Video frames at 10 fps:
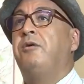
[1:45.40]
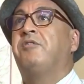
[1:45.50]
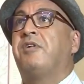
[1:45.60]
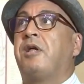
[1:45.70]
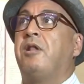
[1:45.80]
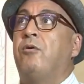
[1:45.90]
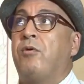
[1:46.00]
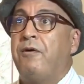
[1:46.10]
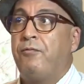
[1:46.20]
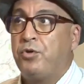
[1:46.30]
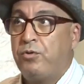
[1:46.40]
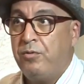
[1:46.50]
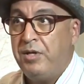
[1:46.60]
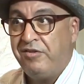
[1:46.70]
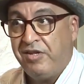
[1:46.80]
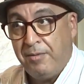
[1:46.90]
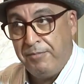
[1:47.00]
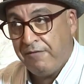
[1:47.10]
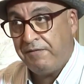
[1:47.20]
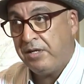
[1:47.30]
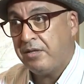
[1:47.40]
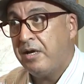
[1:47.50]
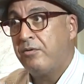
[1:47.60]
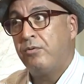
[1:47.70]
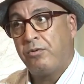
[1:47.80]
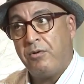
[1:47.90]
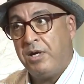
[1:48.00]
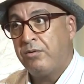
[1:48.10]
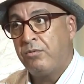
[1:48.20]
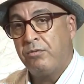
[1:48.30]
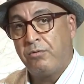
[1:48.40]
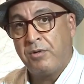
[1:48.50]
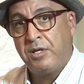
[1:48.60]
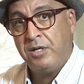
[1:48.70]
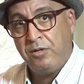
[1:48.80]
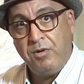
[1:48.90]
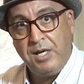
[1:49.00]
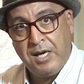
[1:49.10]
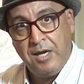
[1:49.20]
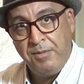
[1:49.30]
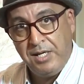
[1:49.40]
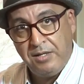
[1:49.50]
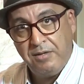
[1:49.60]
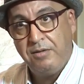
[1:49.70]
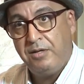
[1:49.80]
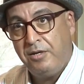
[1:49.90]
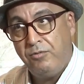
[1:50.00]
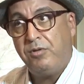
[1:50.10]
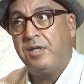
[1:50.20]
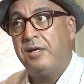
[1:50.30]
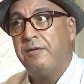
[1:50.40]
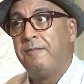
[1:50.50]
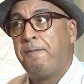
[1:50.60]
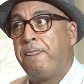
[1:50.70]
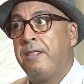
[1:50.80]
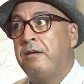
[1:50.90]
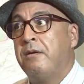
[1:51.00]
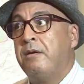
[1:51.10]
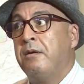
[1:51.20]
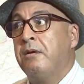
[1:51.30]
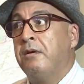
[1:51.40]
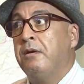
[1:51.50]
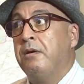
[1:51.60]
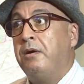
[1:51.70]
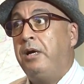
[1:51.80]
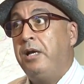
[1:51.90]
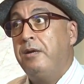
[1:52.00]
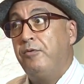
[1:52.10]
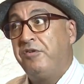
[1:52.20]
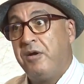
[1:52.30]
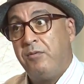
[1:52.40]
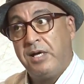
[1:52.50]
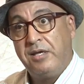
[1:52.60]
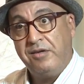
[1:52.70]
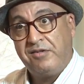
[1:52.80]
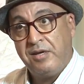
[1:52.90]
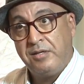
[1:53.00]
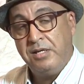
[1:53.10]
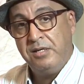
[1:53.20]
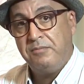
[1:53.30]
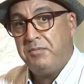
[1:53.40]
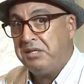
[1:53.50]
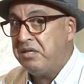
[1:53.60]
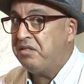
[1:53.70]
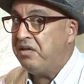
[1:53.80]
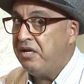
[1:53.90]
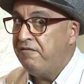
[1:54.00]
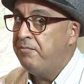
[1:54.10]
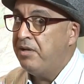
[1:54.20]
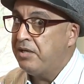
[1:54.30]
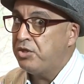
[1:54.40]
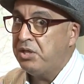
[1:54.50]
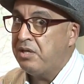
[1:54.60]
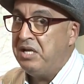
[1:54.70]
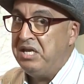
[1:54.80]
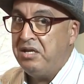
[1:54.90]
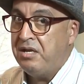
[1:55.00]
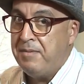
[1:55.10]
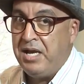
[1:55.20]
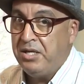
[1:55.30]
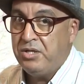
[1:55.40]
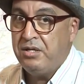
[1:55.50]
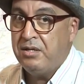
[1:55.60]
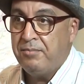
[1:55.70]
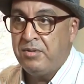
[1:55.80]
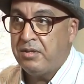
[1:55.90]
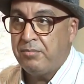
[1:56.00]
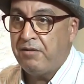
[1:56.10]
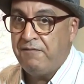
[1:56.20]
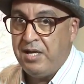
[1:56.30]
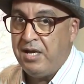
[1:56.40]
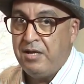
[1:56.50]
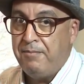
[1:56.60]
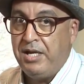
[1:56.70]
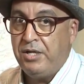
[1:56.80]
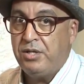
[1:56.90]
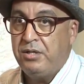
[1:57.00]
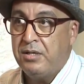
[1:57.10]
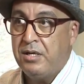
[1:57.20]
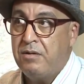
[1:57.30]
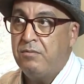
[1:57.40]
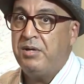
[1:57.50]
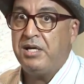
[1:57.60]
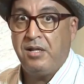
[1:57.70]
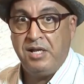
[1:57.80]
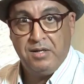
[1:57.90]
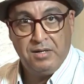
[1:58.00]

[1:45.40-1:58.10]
لوزاره الاوقاف والشؤون الاسلاميه في اطار اطروحه الدكتوراه ديالته على قبيله يونلتان على المستوى الاقتصادي دمنا تتعرف بالانشطه اللي هي معيشيه بالضبط الفلاحه المعيشيه وبعض